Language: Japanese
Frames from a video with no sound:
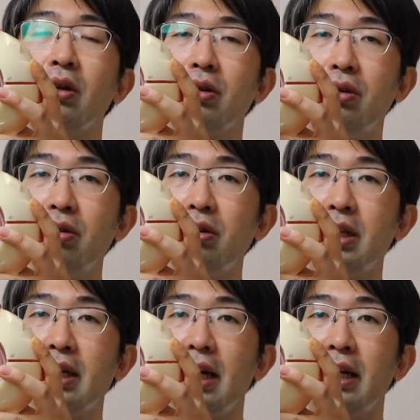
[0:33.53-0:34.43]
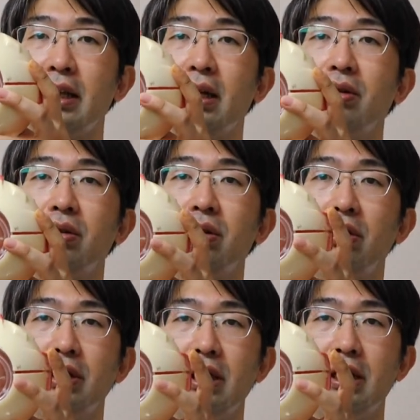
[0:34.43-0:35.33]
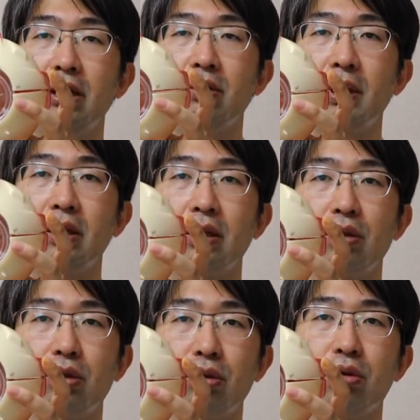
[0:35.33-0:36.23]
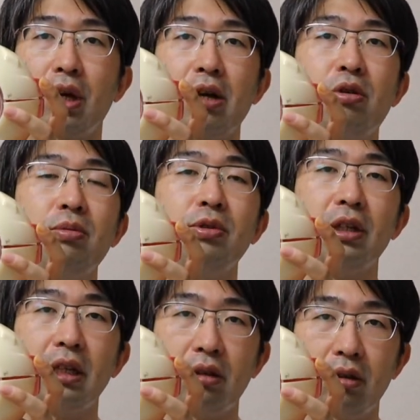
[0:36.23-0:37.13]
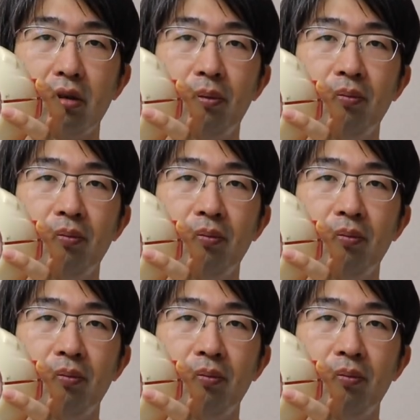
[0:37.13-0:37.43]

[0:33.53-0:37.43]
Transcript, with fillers: 空気が当たると人間の目ってちょっとへこむんですよ